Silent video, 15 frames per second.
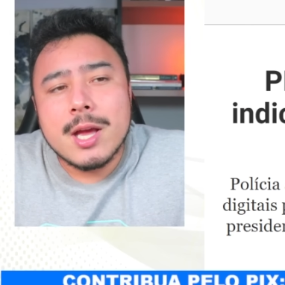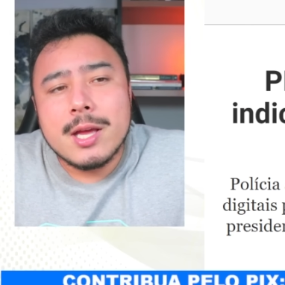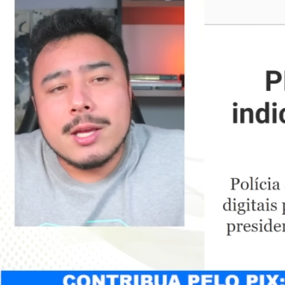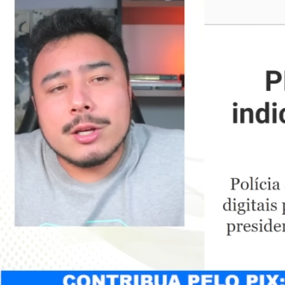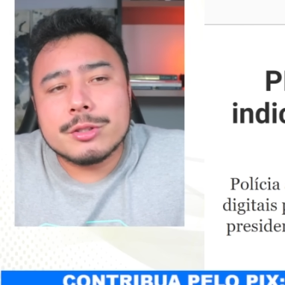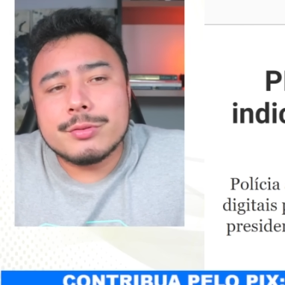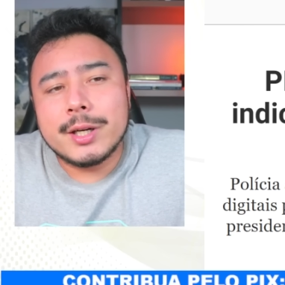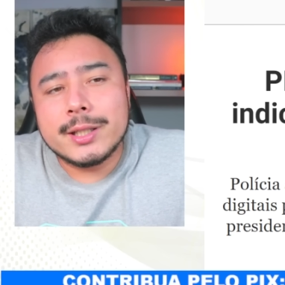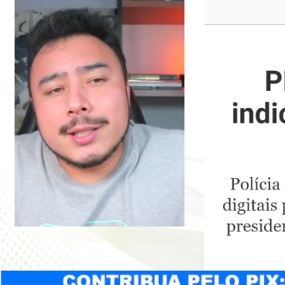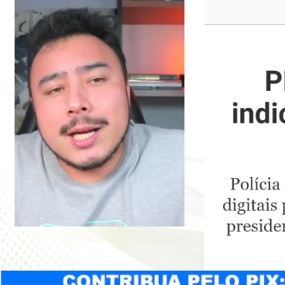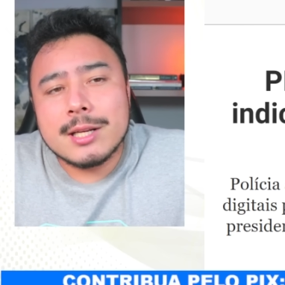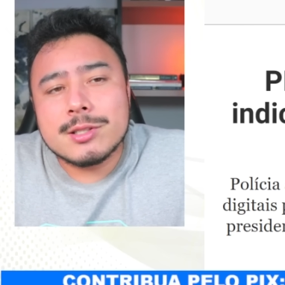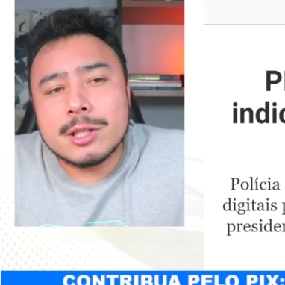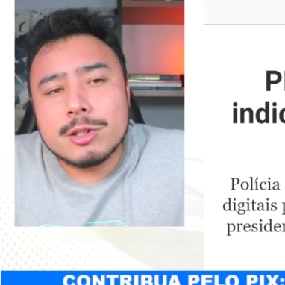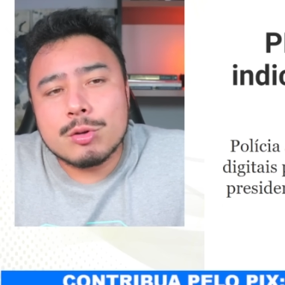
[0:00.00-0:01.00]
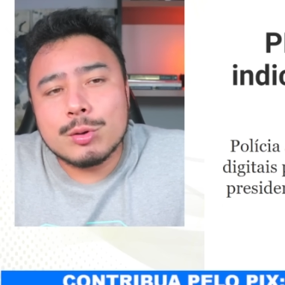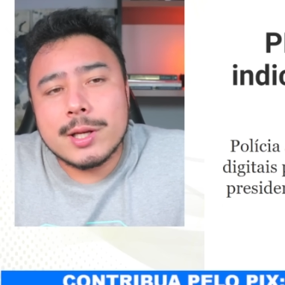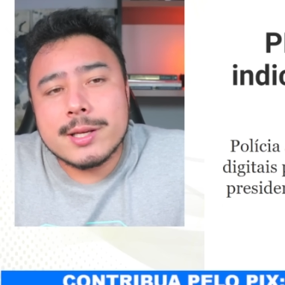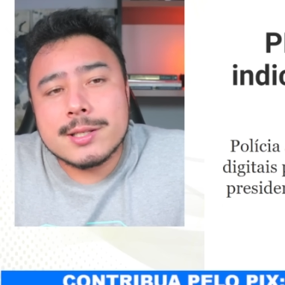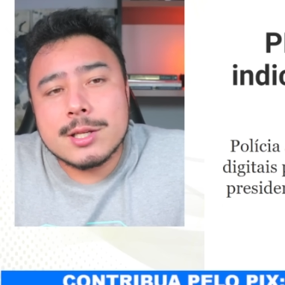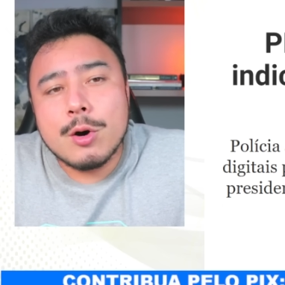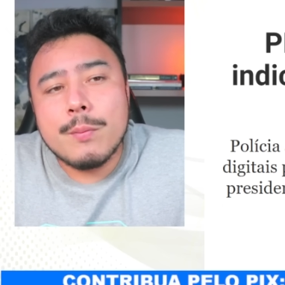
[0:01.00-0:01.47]
e as fardadas
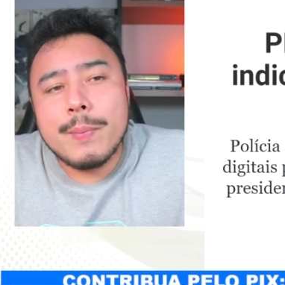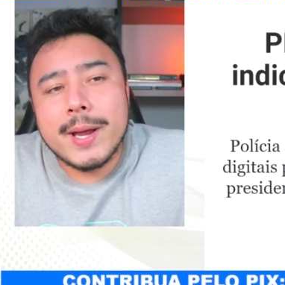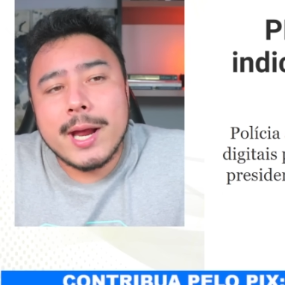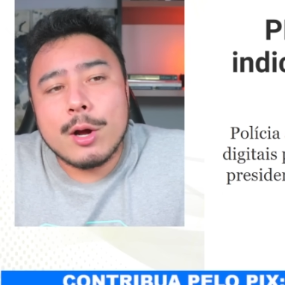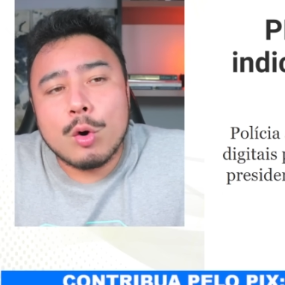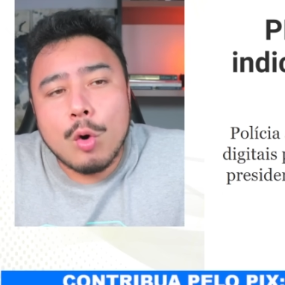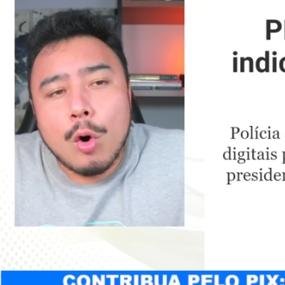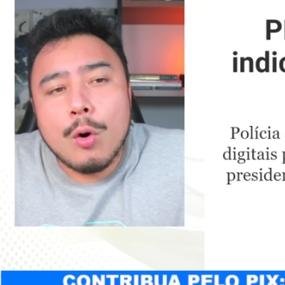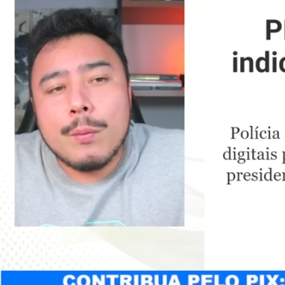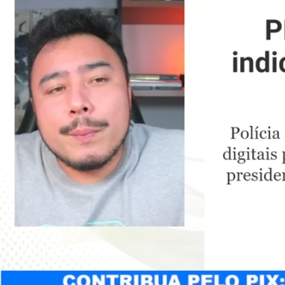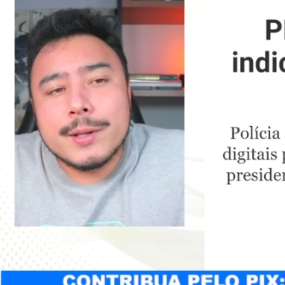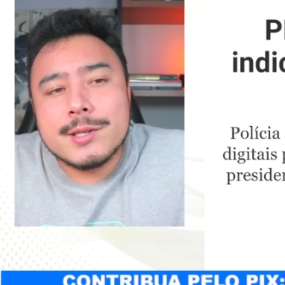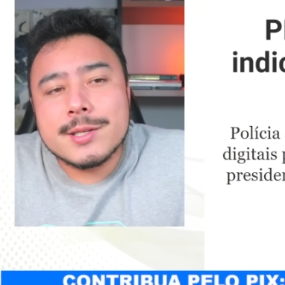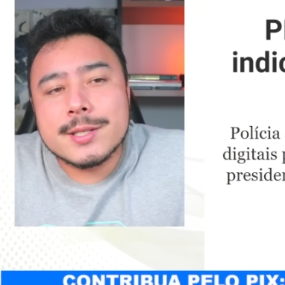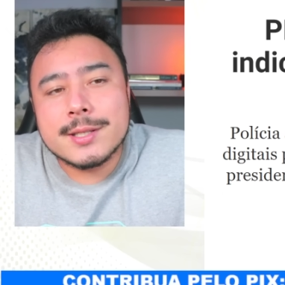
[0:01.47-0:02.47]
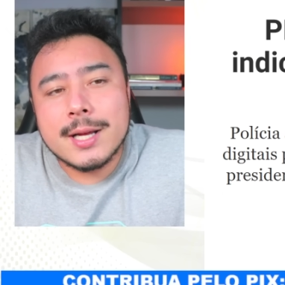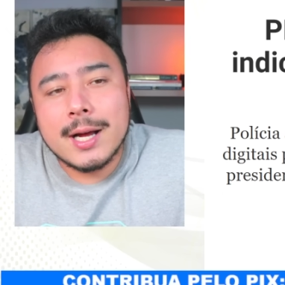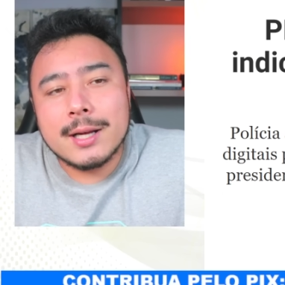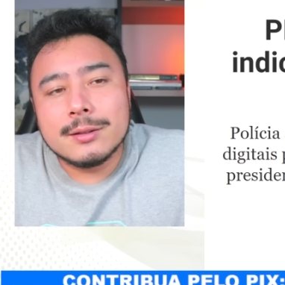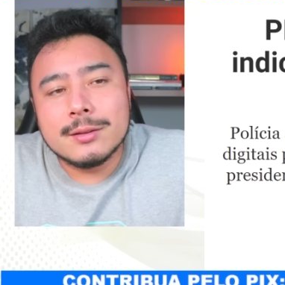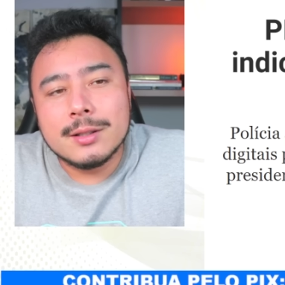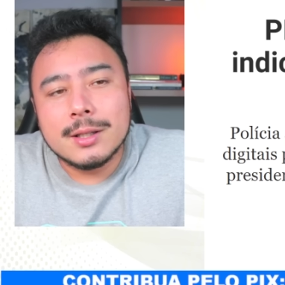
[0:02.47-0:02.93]
articulação para golpe de Estado.